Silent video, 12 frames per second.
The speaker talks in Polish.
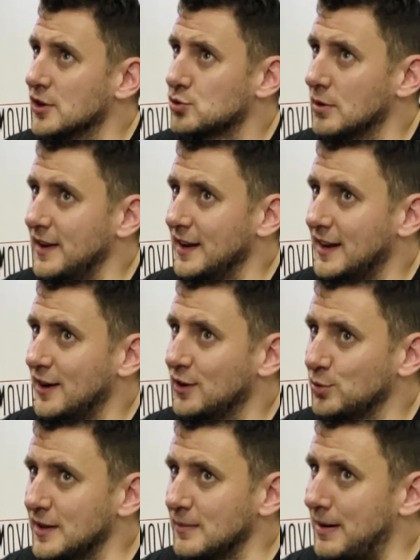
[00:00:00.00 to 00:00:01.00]
człowieka,
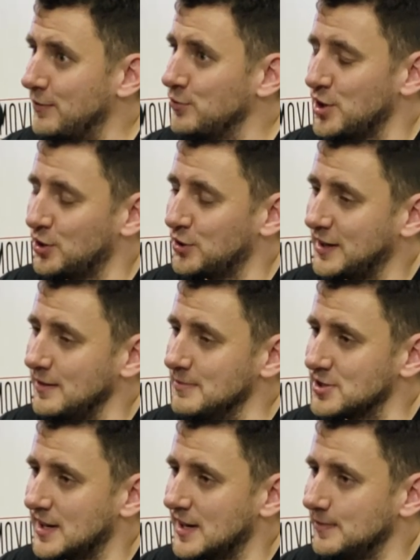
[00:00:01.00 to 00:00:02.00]
który bawił się kotka i
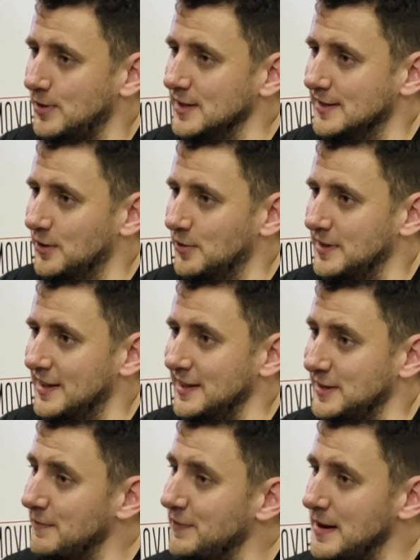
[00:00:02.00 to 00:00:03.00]
myszkę z policją. Nie?
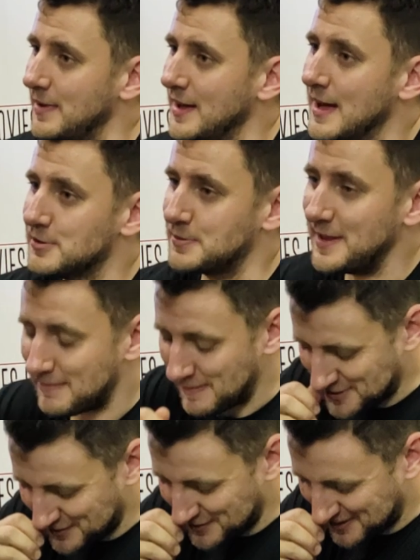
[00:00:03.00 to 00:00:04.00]
I ten film tak. przypomina
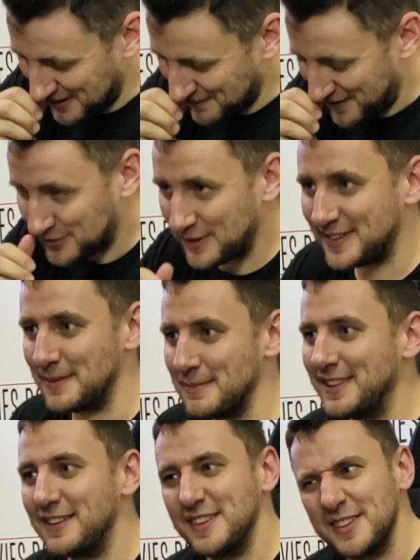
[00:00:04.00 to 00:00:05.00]
mi przede wszystkim w niektórych
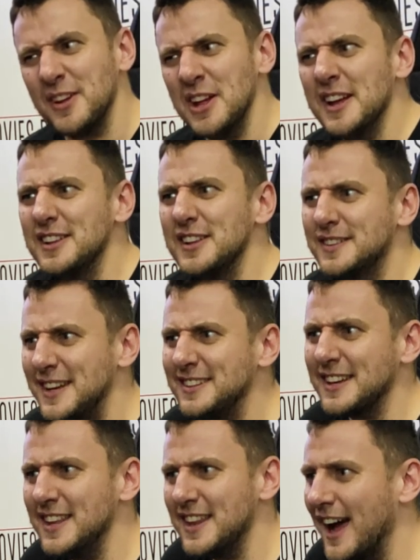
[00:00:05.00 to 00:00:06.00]
segmentach, wiesz co,
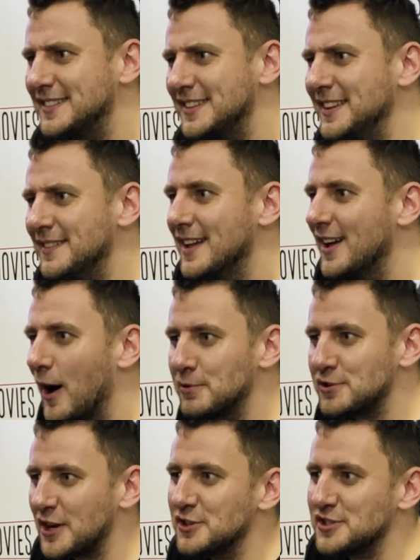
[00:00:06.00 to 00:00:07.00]
stricte kina akcji,
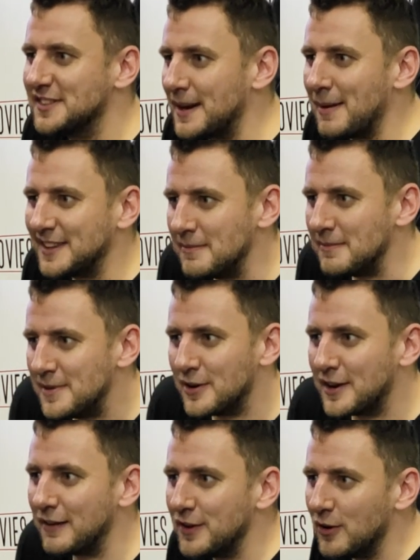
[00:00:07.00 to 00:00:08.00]
oprócz tego, że jest dramat tym
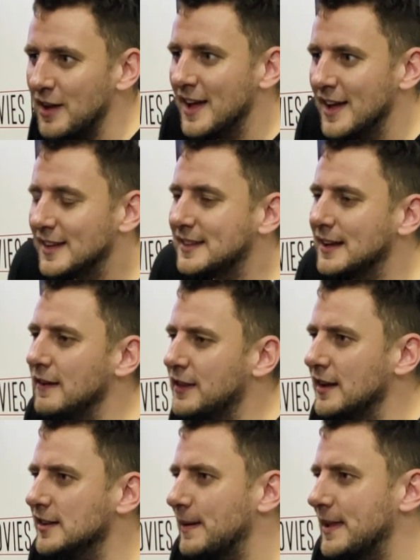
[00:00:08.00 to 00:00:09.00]
biografią. Jest taki
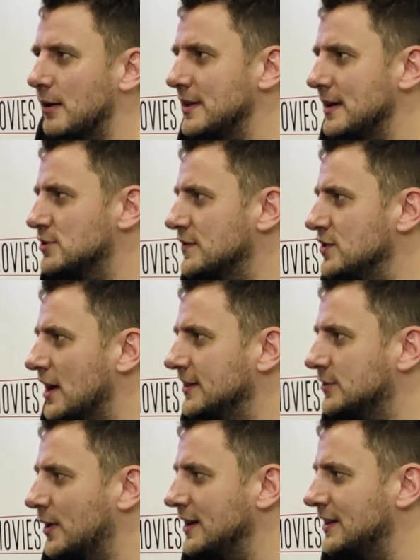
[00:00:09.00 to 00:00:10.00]
e, wspaniały, nie wiem czy widziałeś, Straight